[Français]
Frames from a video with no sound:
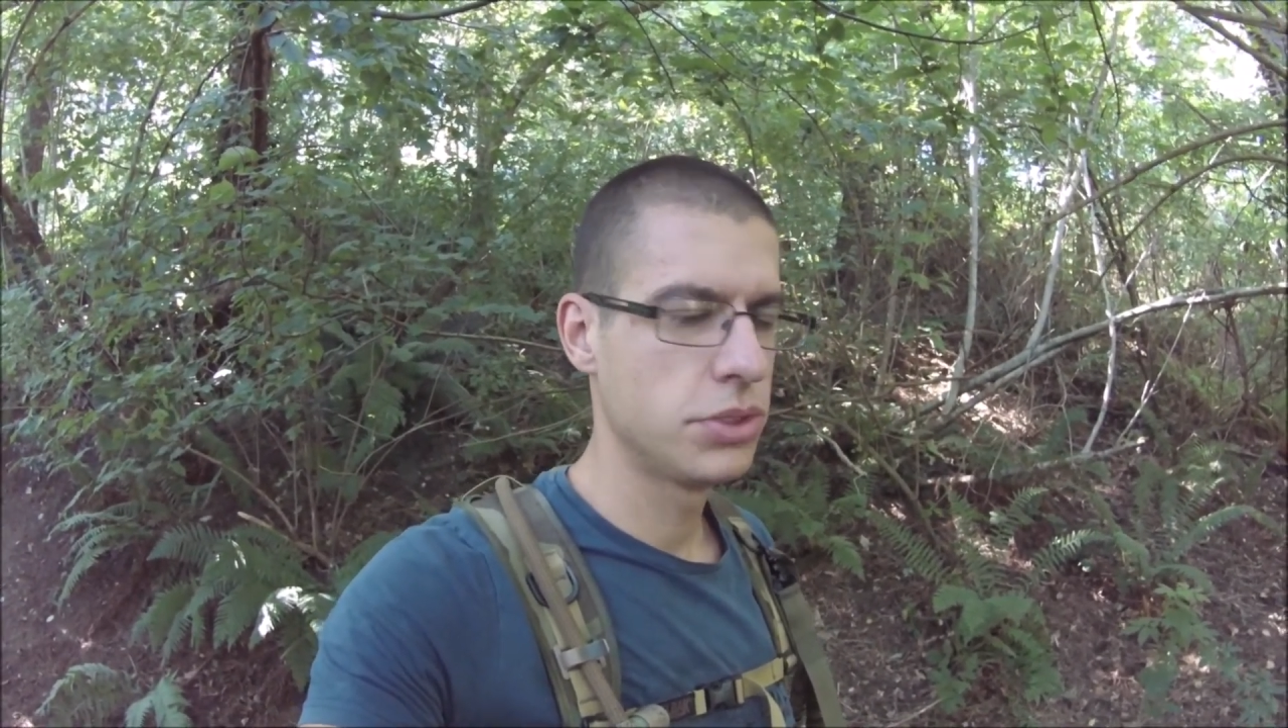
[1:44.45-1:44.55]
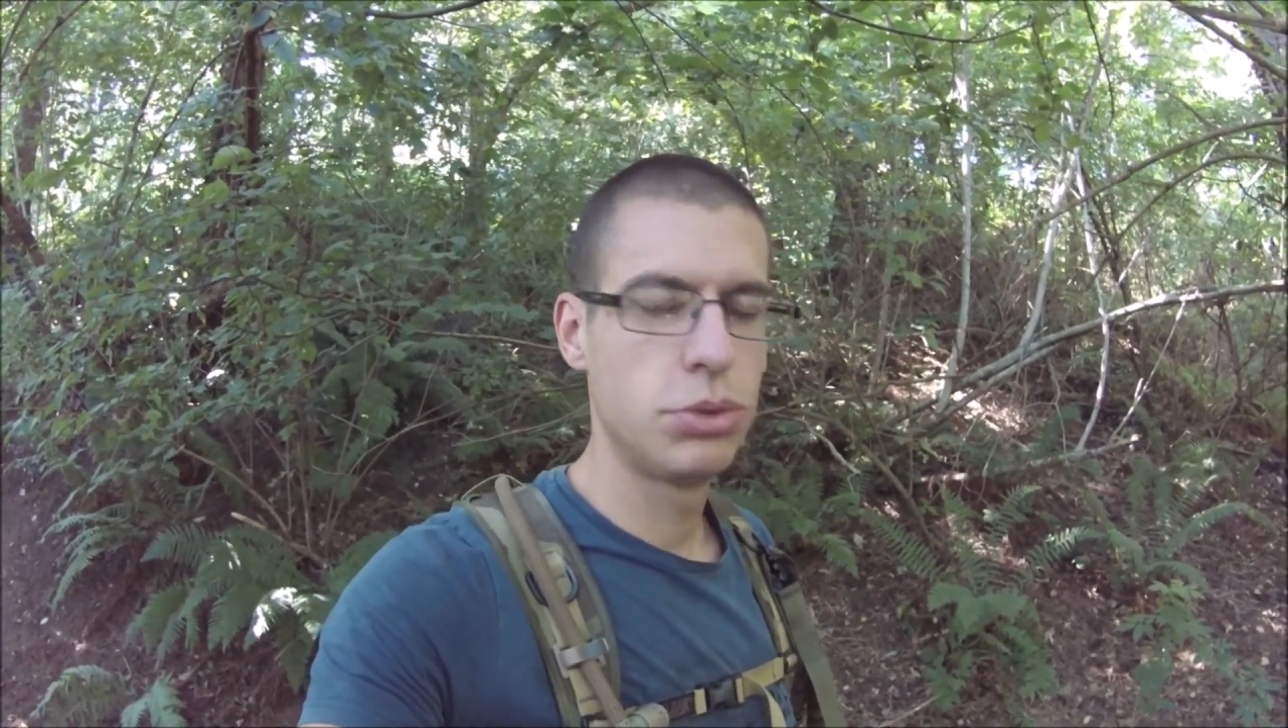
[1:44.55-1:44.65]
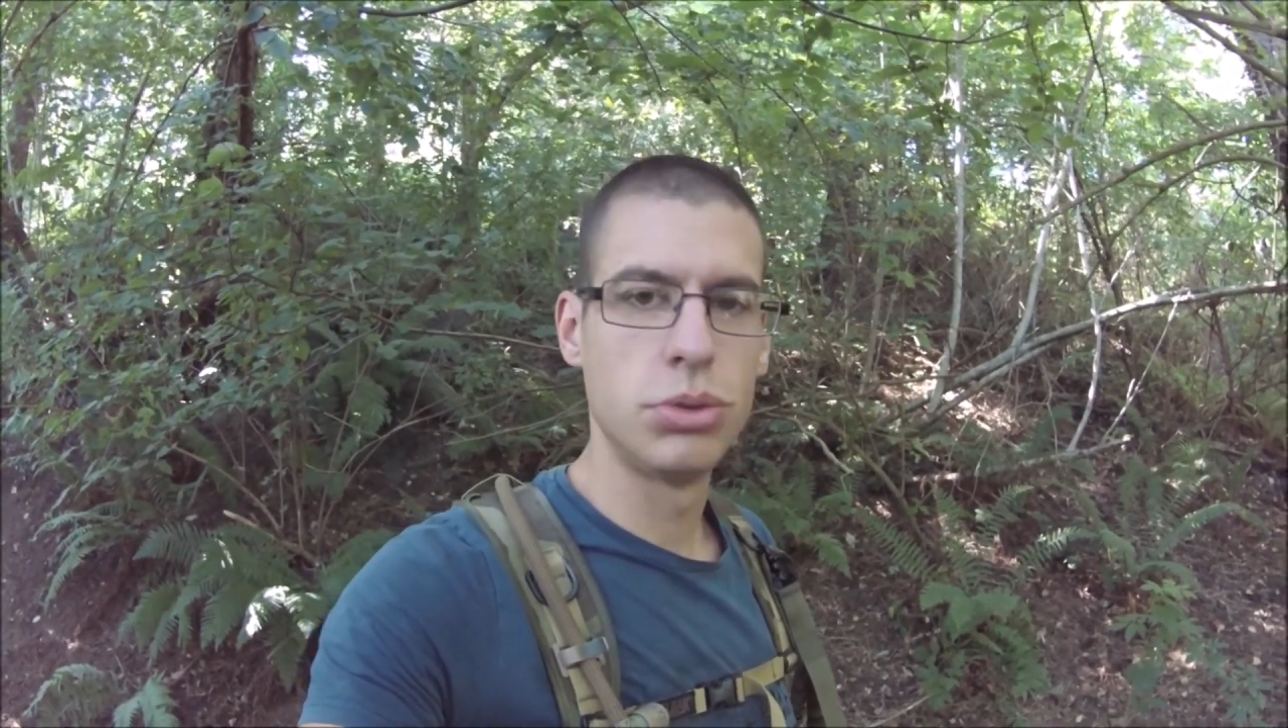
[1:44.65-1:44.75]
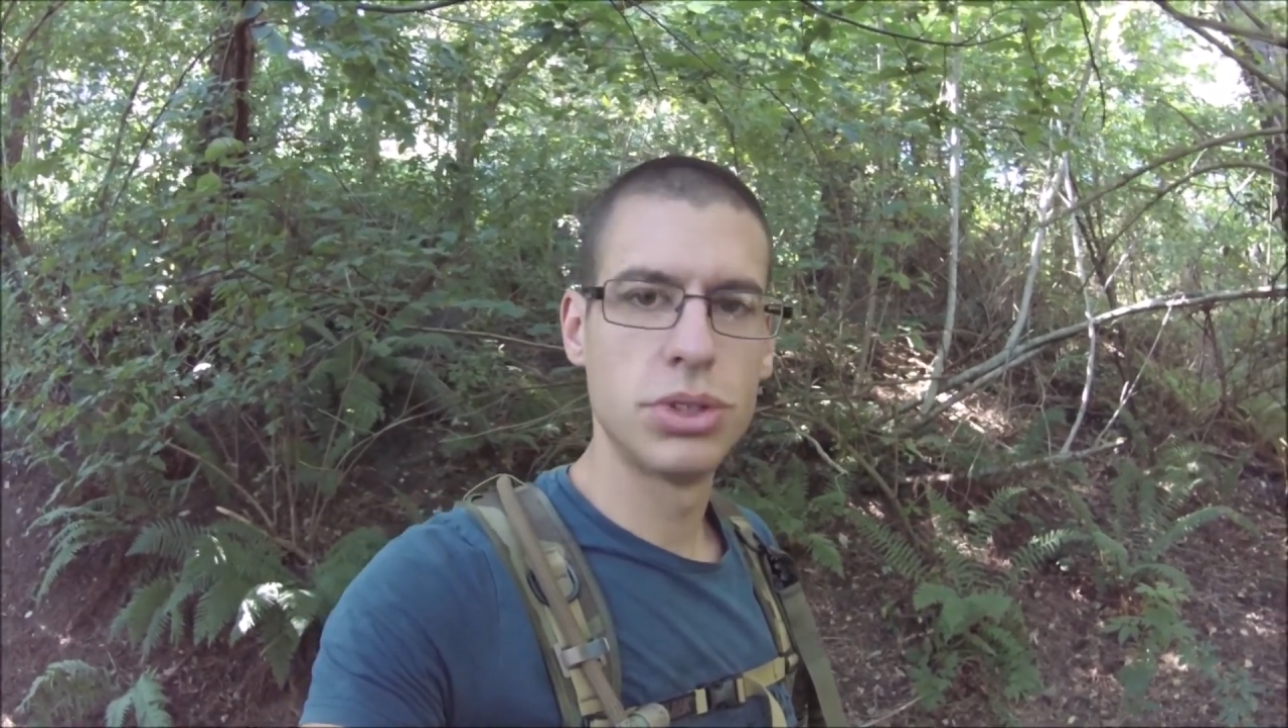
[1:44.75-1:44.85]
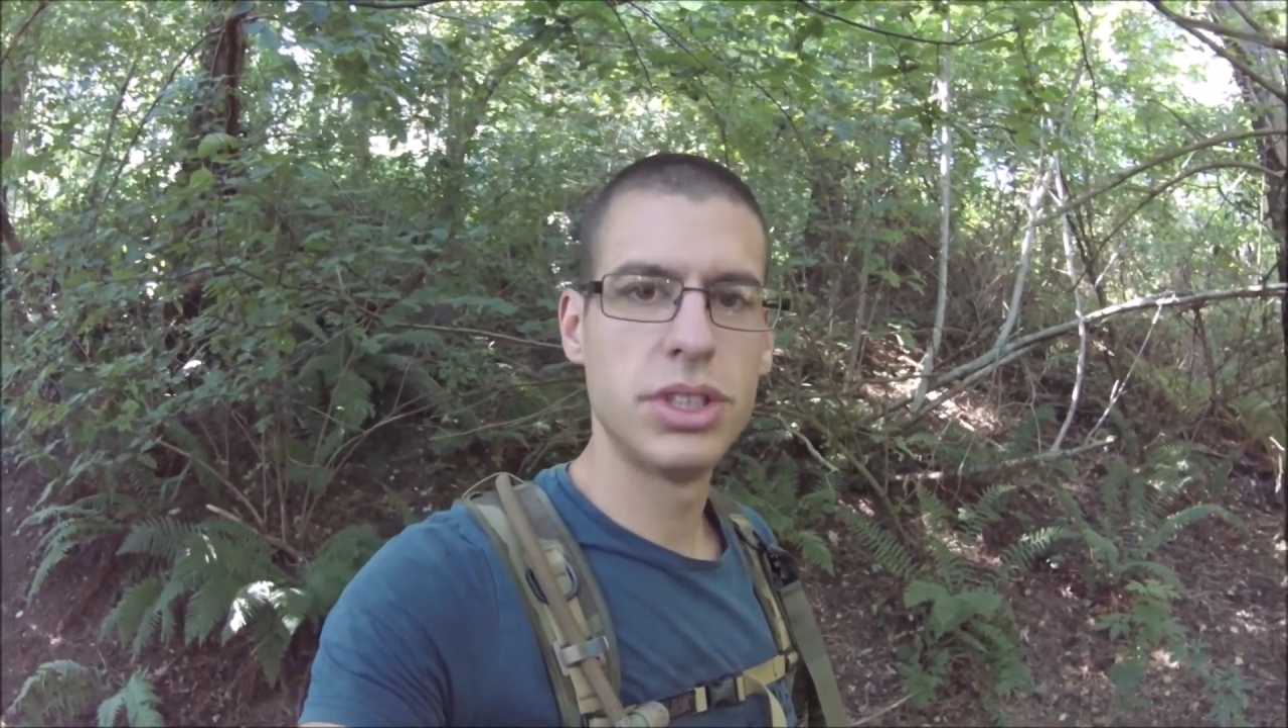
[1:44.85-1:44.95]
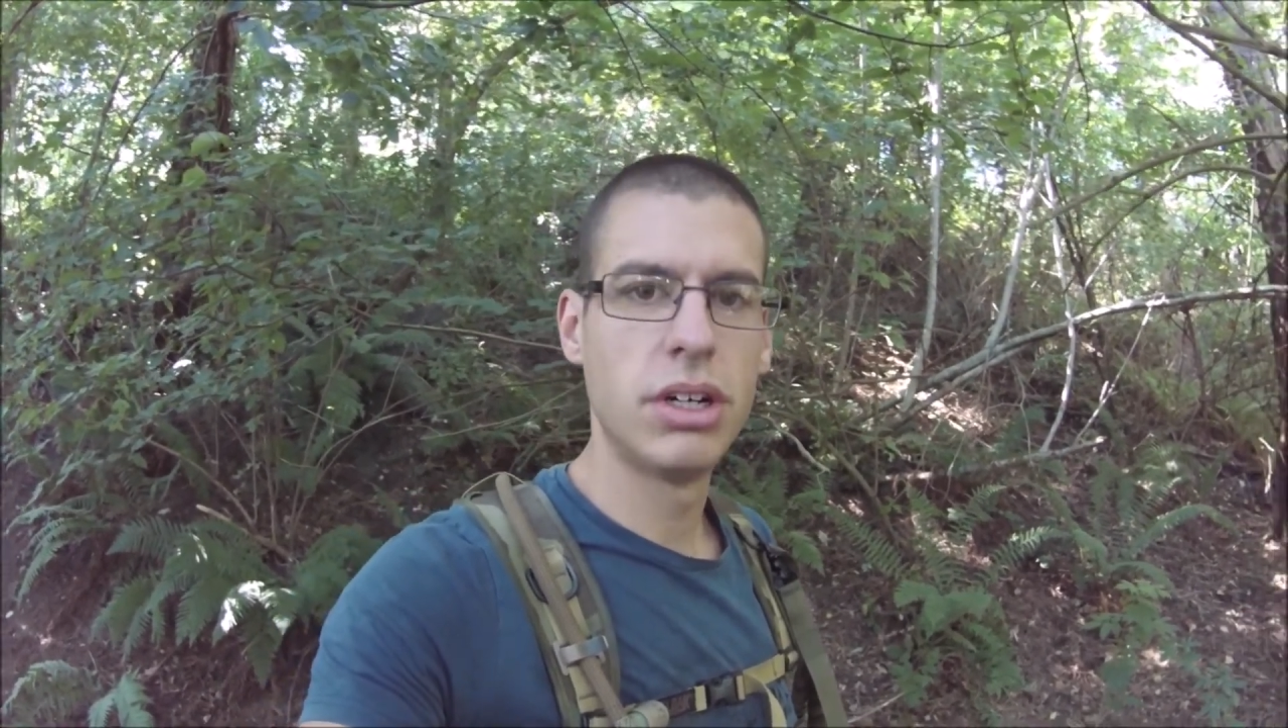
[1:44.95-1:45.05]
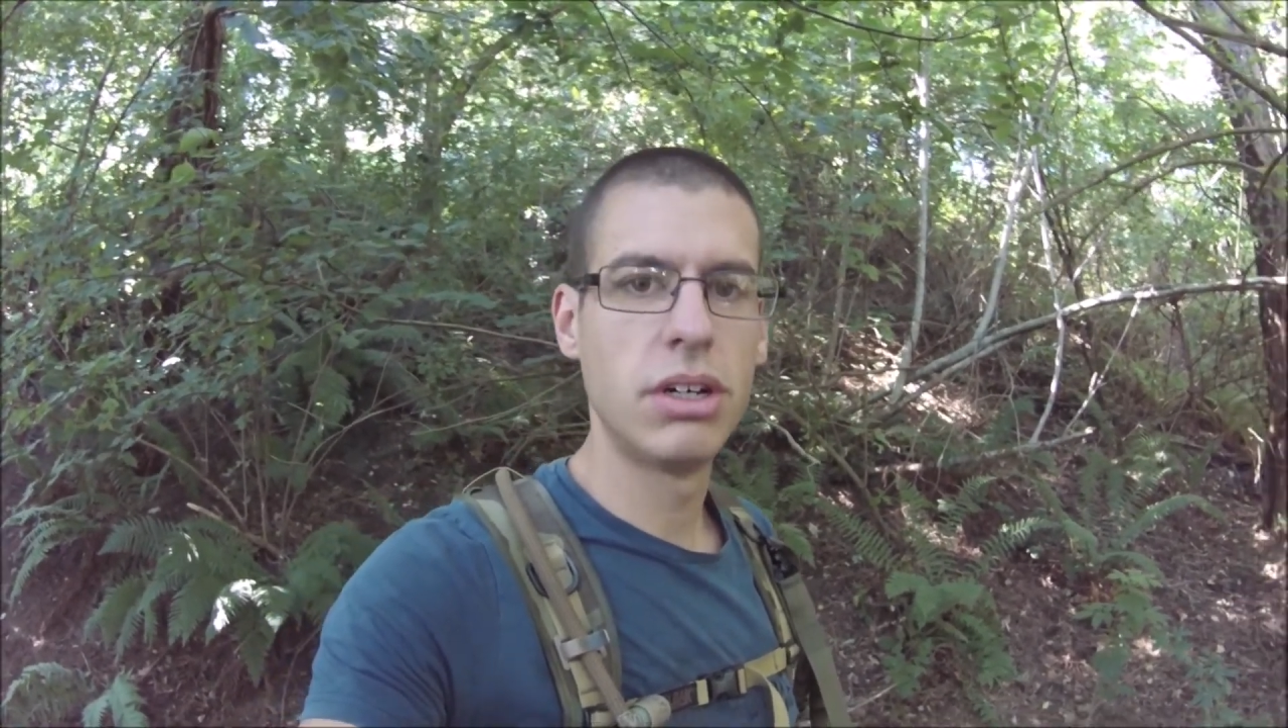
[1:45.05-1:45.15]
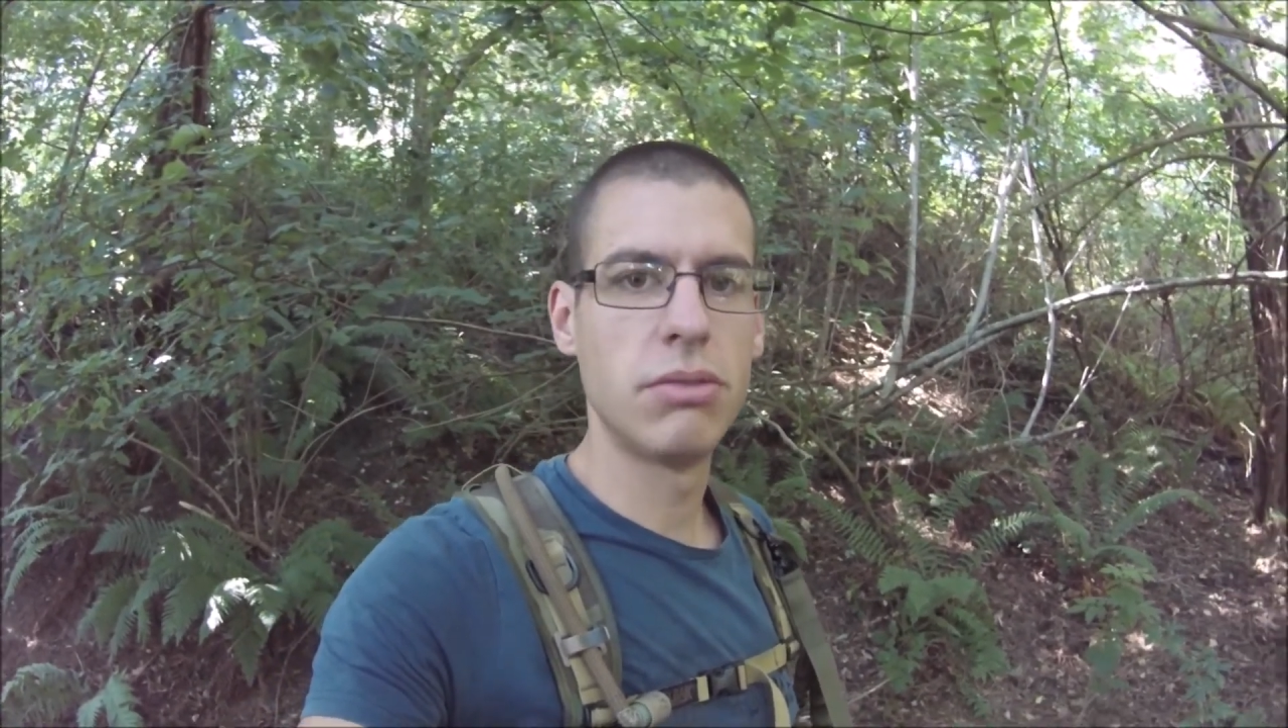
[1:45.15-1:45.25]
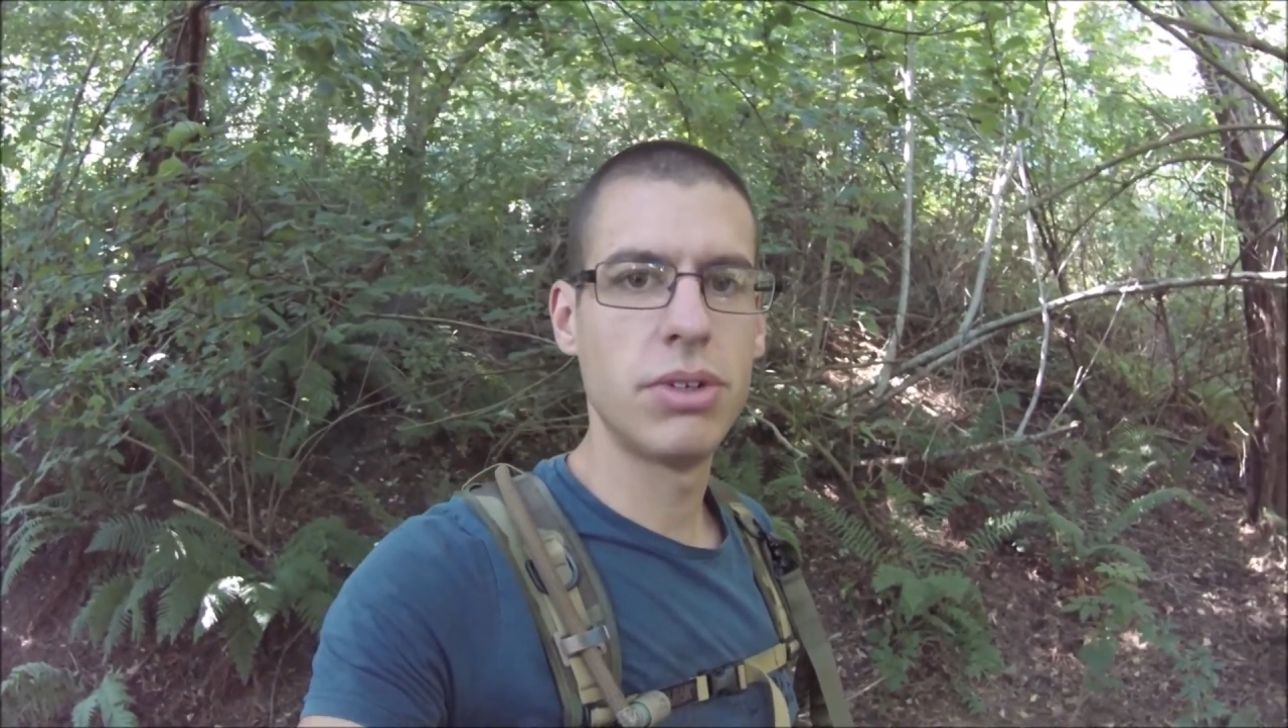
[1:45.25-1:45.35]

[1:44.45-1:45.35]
tu le sens